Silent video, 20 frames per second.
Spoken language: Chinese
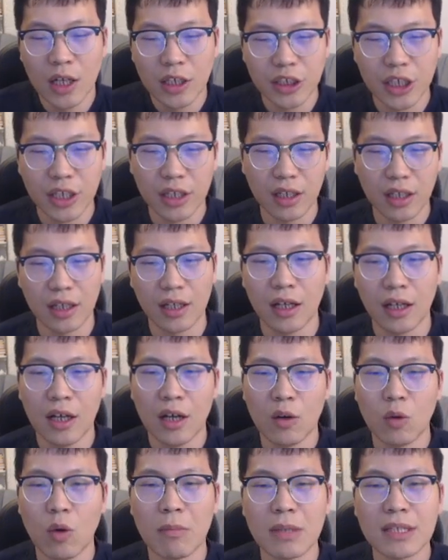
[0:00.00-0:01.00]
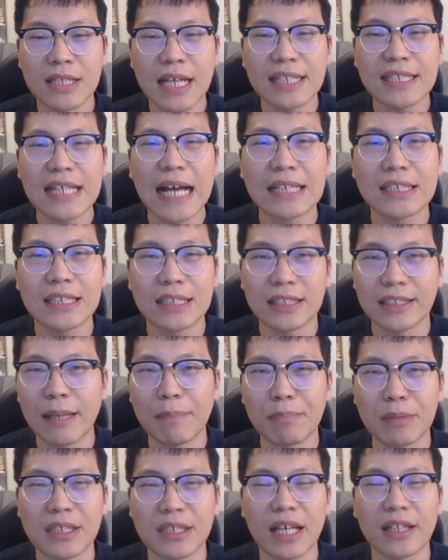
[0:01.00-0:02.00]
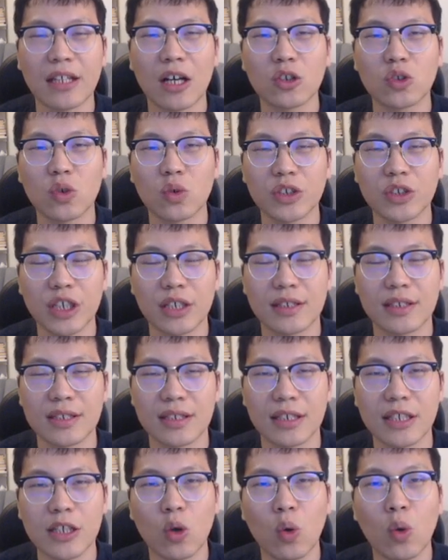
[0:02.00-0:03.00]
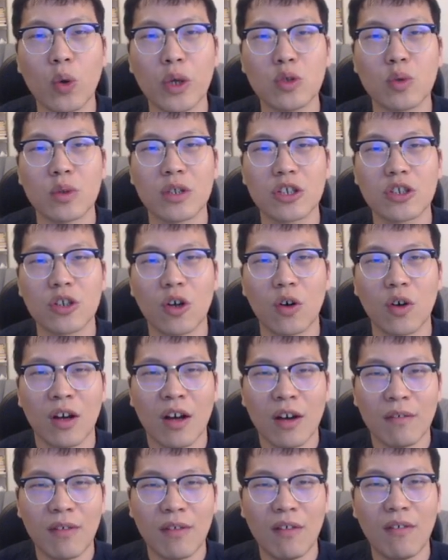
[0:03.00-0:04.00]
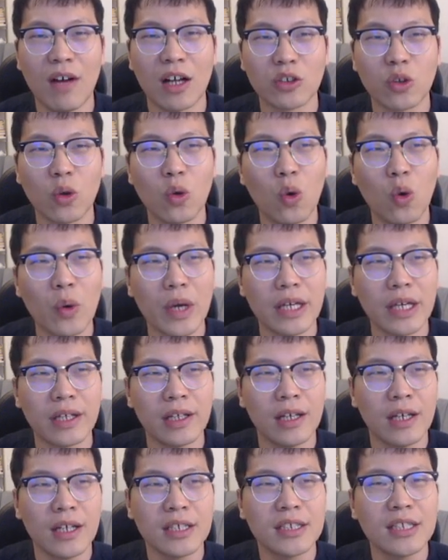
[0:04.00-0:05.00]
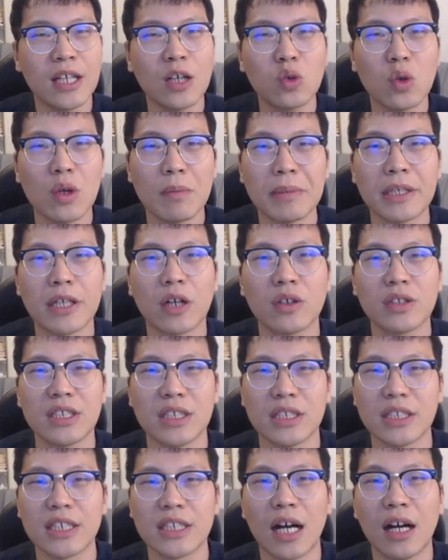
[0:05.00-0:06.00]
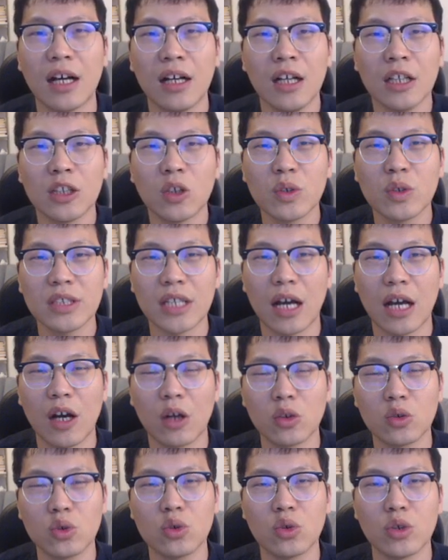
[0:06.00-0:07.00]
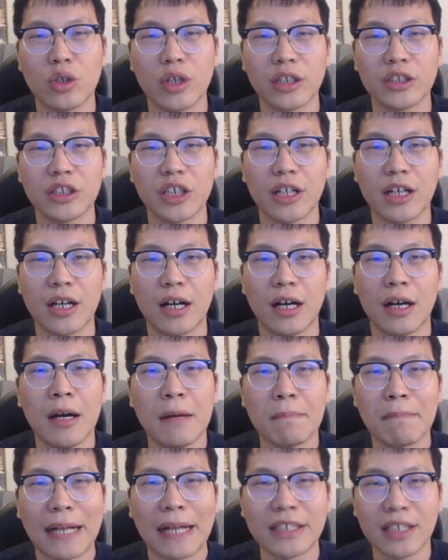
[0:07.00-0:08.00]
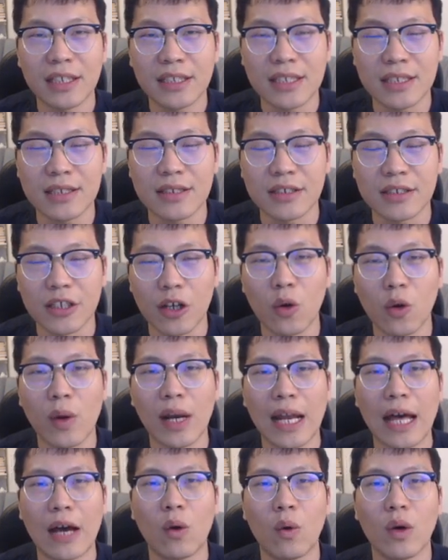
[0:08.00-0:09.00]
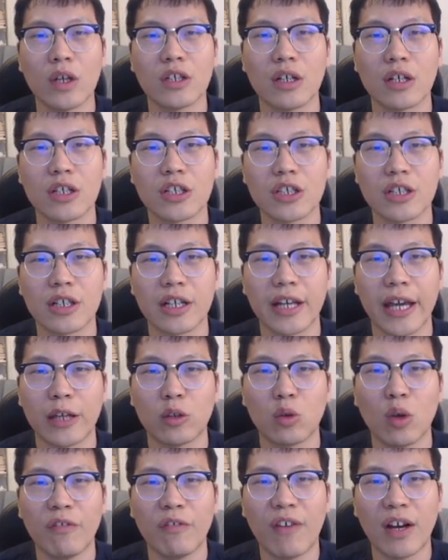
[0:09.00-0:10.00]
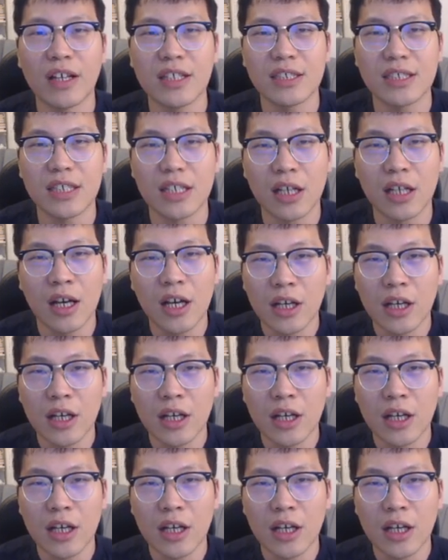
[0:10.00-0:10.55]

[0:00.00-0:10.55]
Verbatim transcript: 这个我们在下棋在比赛当中，这个子力亏损的时候，往往都会相对比较紧张，都想要去这个把这个棋子赢回来，或者是给对方一些。